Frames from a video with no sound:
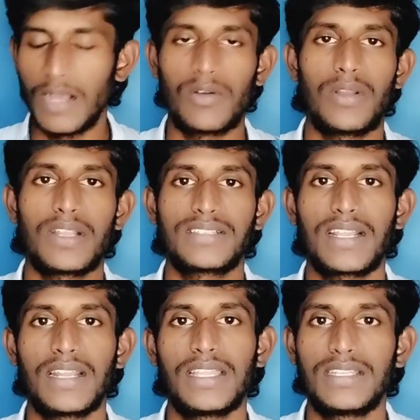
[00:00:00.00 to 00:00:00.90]
உங்களோட
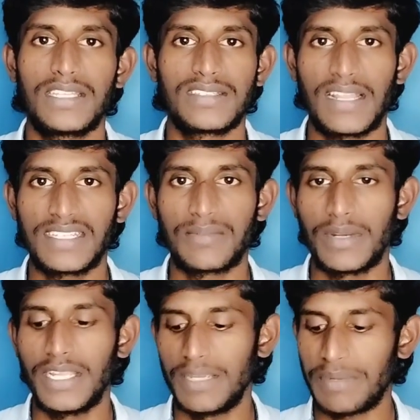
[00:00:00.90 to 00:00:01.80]
சர்க்கிள் எதுவும் நீங்கள் செலெக்ஷன்
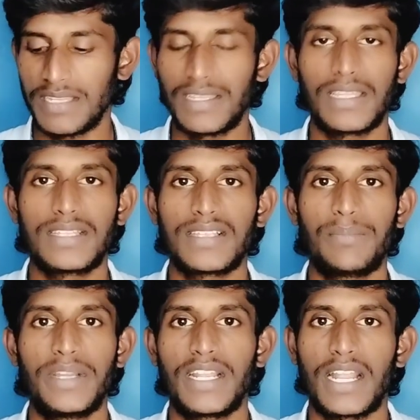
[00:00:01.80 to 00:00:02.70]
பண்ணி பக்கத்தில் இருக்கிற
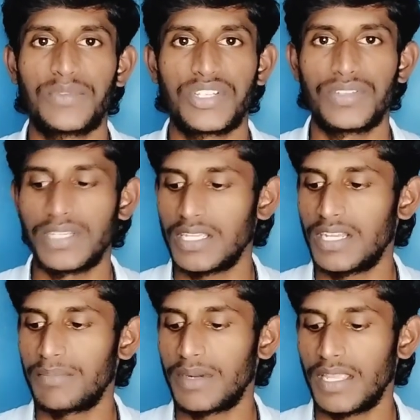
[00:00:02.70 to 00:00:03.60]
சப்மிட்ன்ற ஆப்ஷன் வந்து நீங்கள்
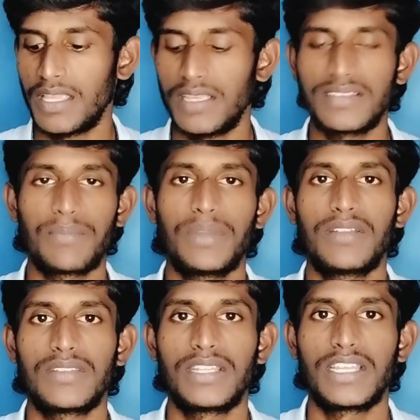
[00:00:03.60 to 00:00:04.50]
கிளிக் பண்ணிங்க
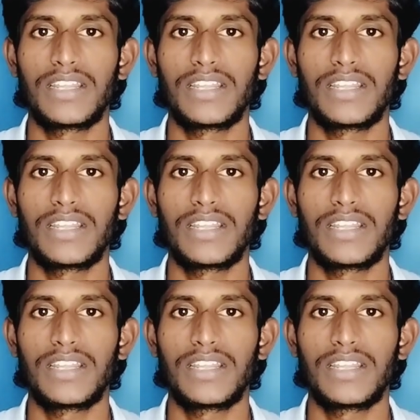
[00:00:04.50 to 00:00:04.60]
சப்மிட் வந்து நீங்கள்